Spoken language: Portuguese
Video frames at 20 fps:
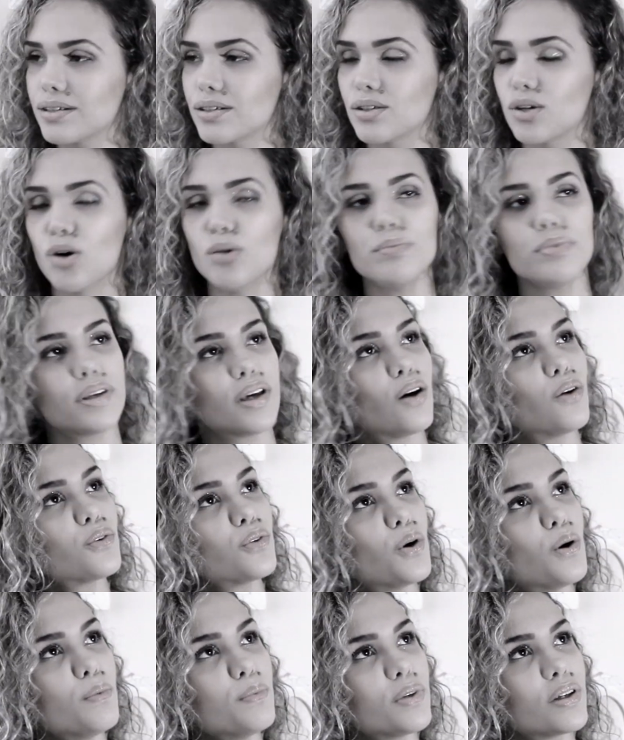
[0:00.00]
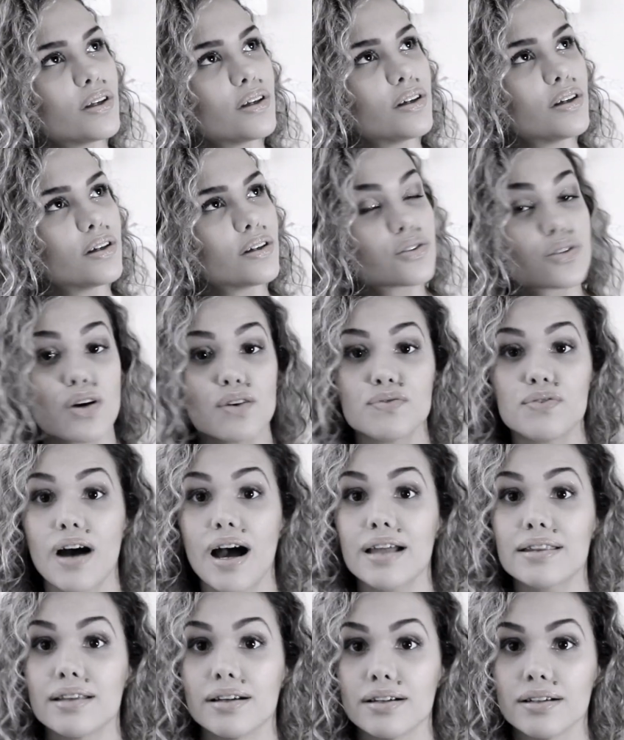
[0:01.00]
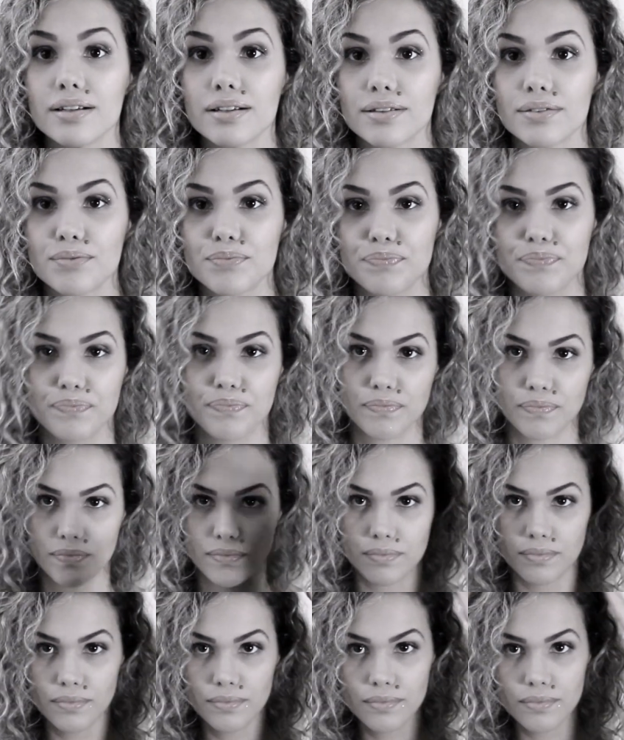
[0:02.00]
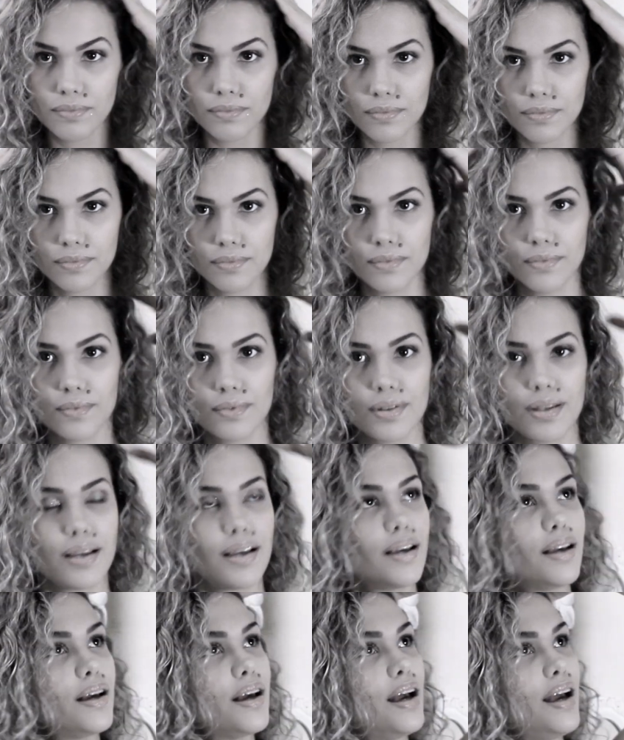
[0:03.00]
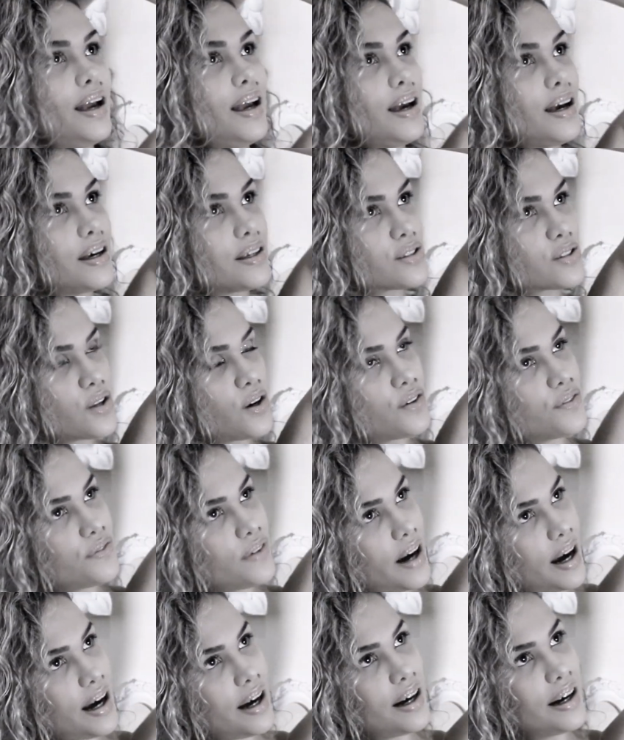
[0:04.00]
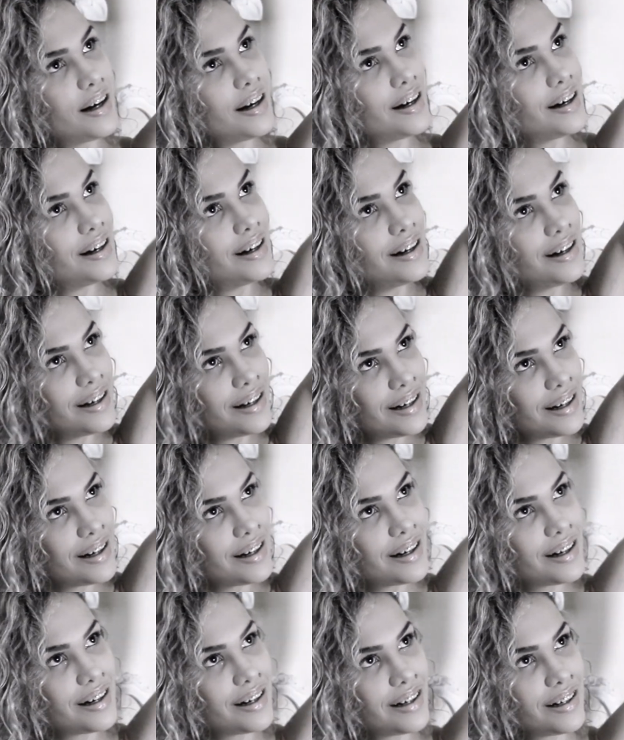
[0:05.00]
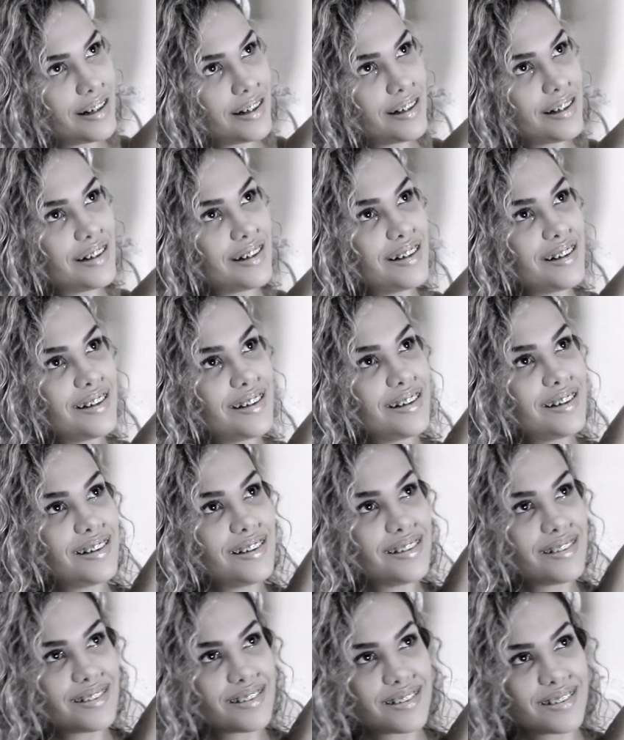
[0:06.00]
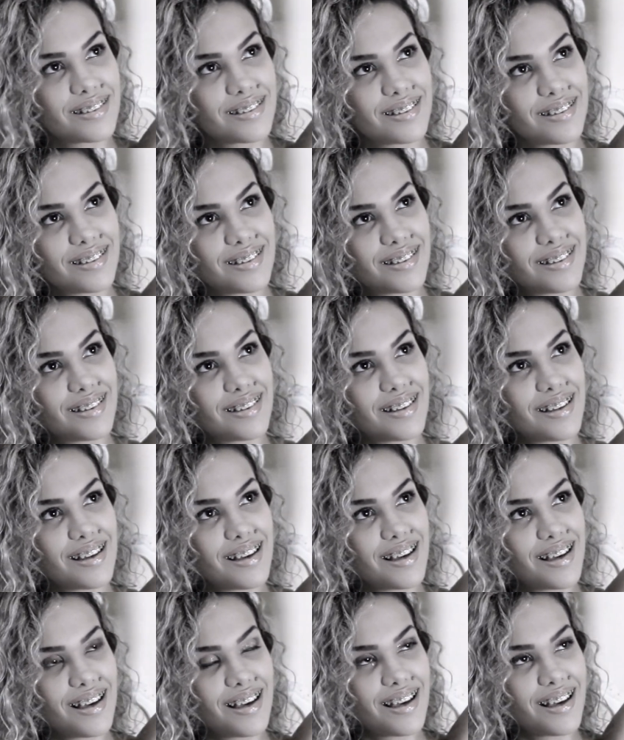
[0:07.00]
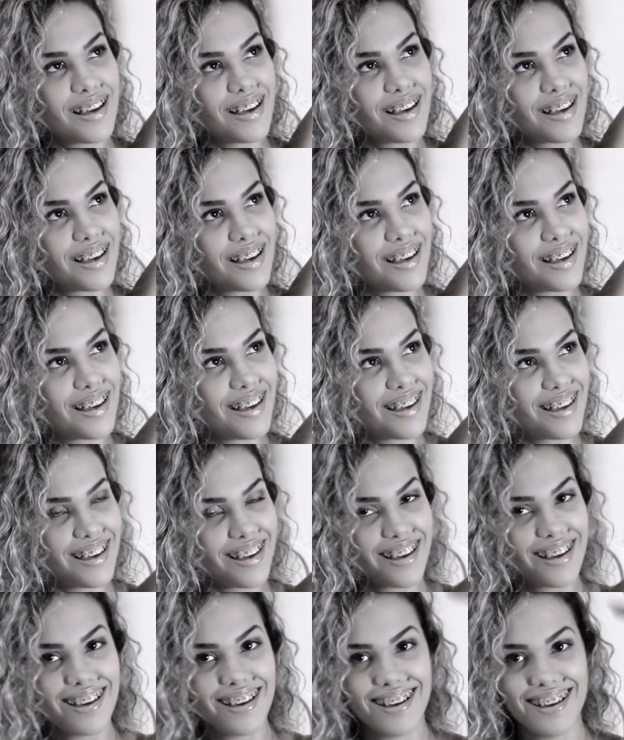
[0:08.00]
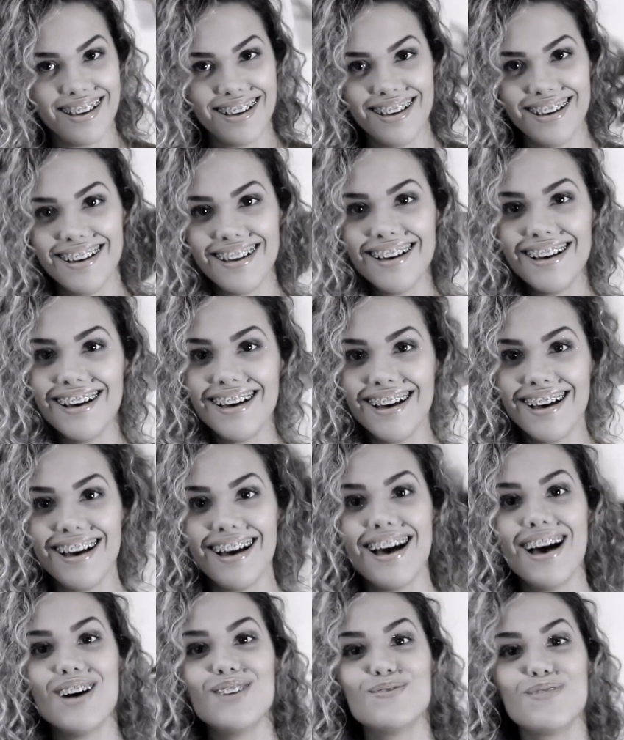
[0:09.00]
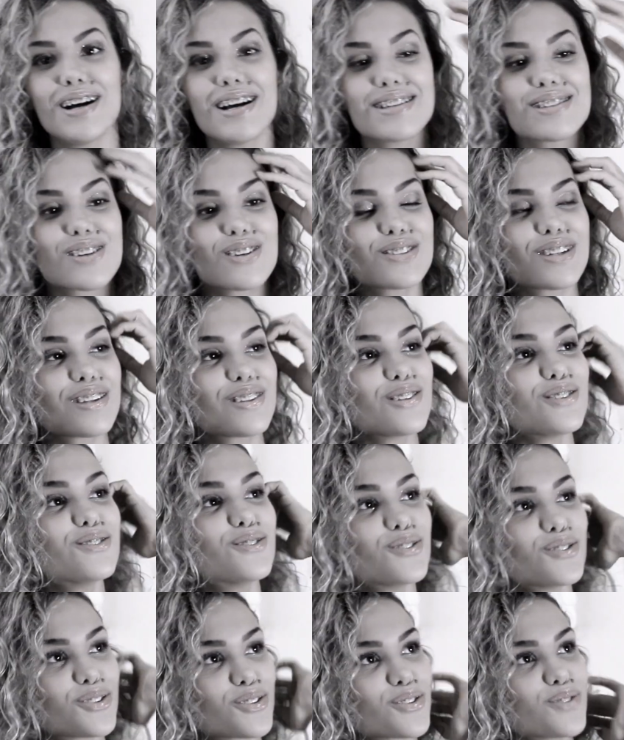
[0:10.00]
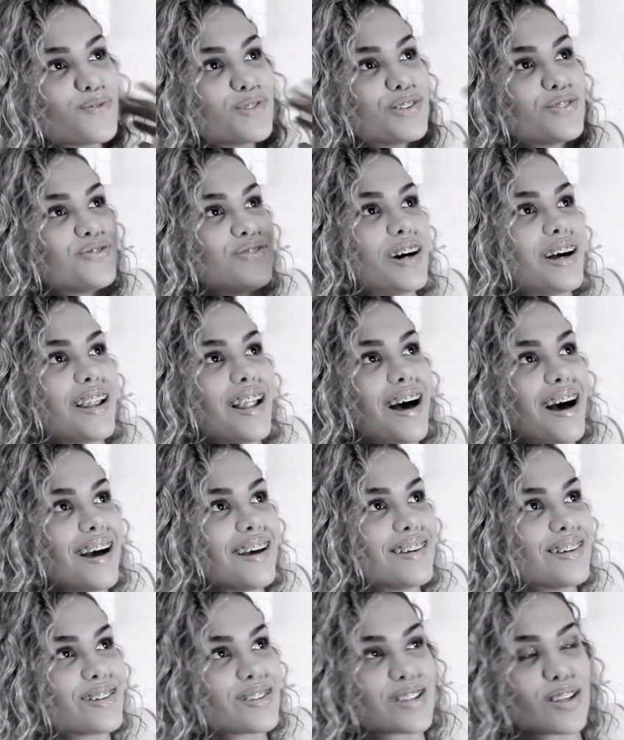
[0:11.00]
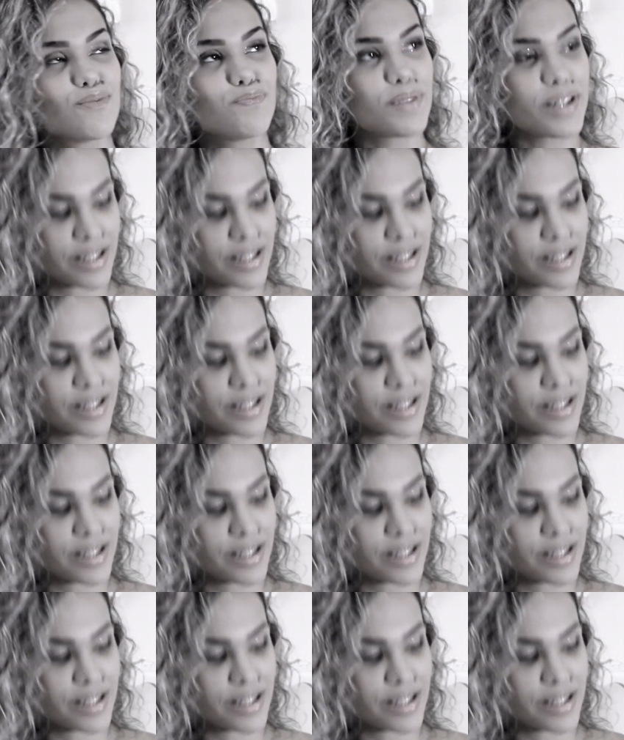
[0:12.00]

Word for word: como que é o nome? Sovada. Pô, sovada? É, sovar. Sovada é uma palavra ruim de lembrar mesmo, eu não lembraria mas eu já tenho o costume de falar e eu sempre